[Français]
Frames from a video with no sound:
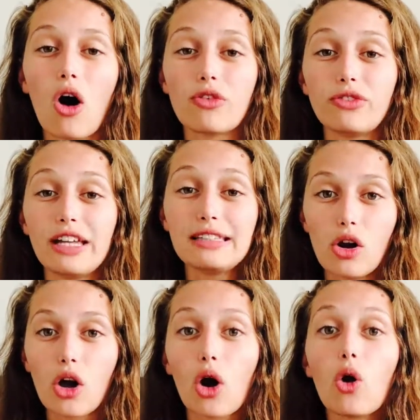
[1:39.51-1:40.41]
En fait,
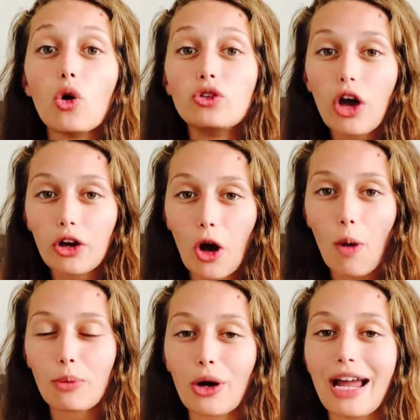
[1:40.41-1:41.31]
leur odeur
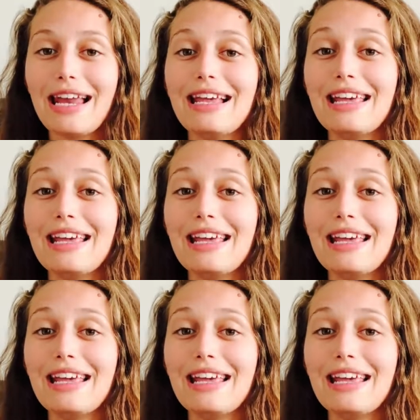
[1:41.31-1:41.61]
corporelle